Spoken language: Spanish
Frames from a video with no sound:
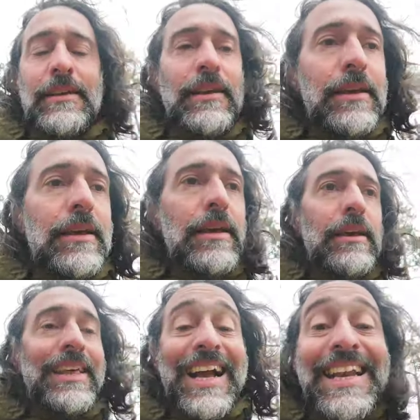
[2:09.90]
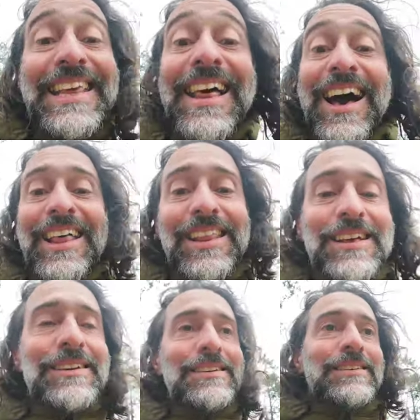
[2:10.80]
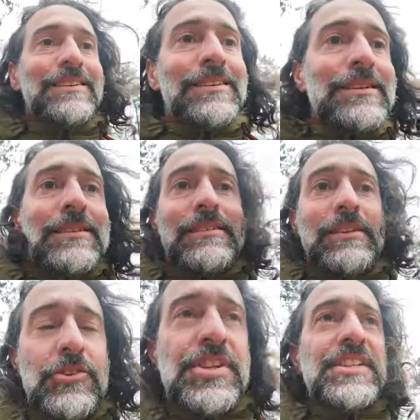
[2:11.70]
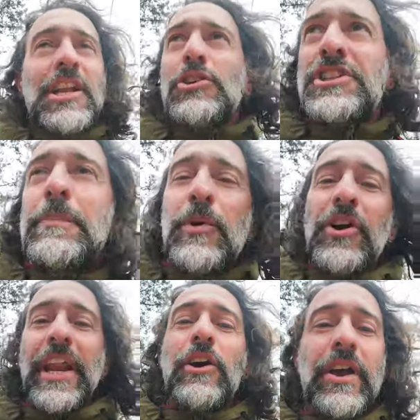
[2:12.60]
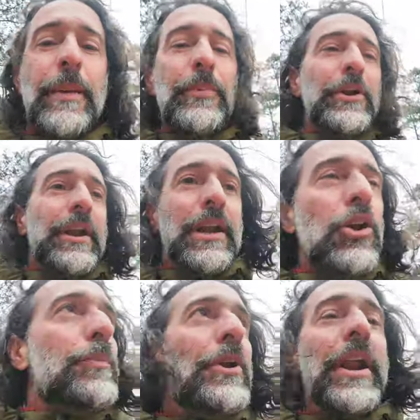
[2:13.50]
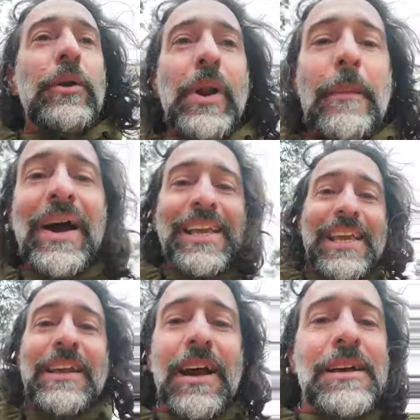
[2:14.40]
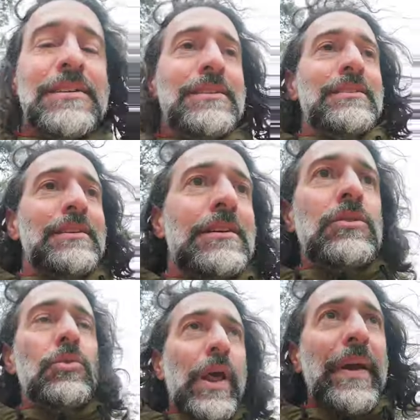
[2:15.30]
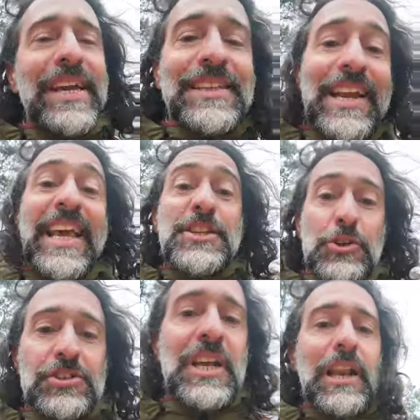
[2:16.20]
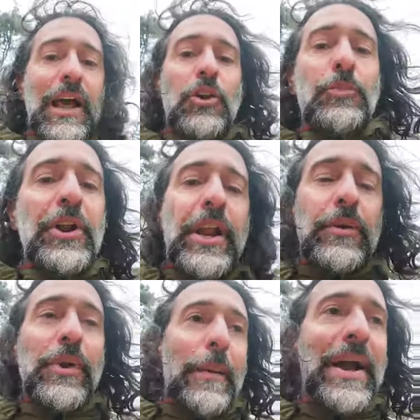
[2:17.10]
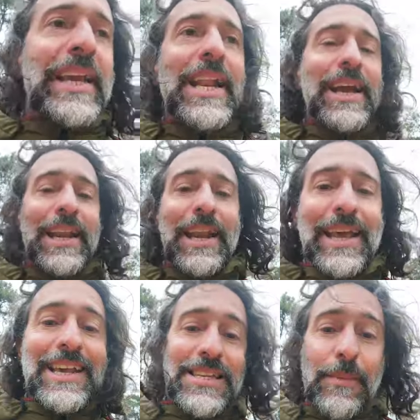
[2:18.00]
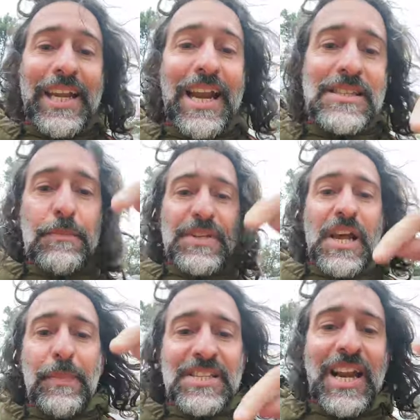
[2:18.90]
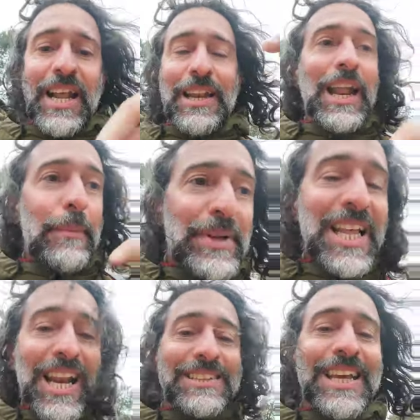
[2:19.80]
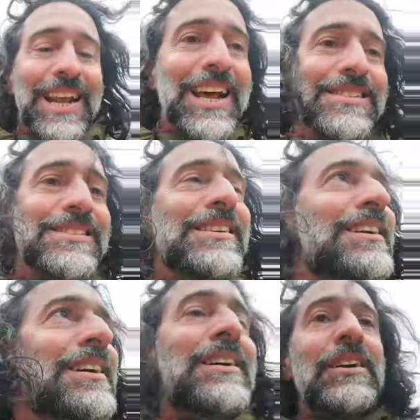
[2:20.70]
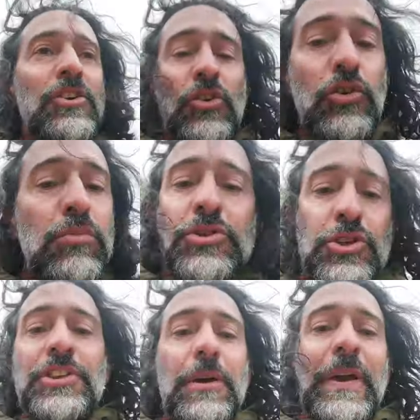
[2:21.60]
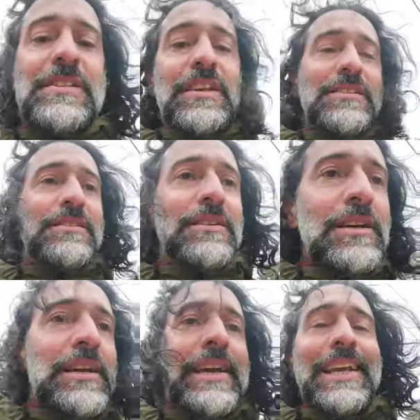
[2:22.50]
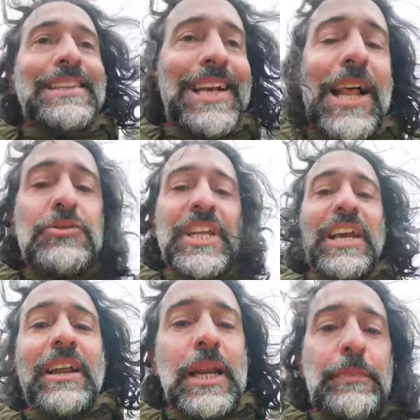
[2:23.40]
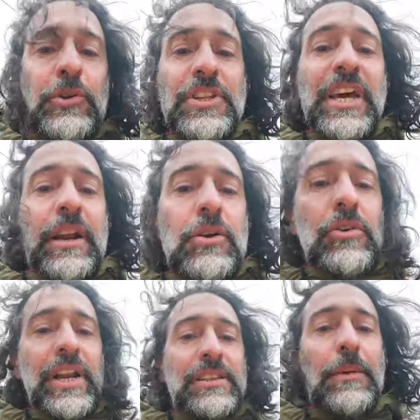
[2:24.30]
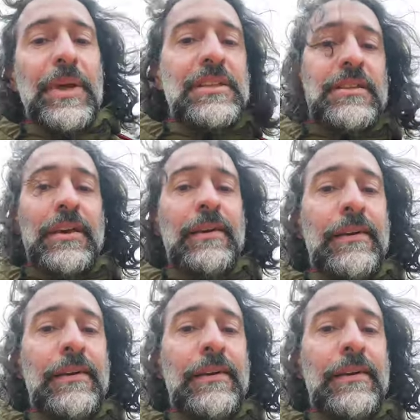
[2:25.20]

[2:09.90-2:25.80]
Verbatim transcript: eh, de calidad. No sé si los tipos creo que los ponen en una máquina, una vez que están hechos los teclados, los ponen en una máquina que esa máquina les empieza a apretar las teclas un montón de veces y el teclado tiene que responder correctamente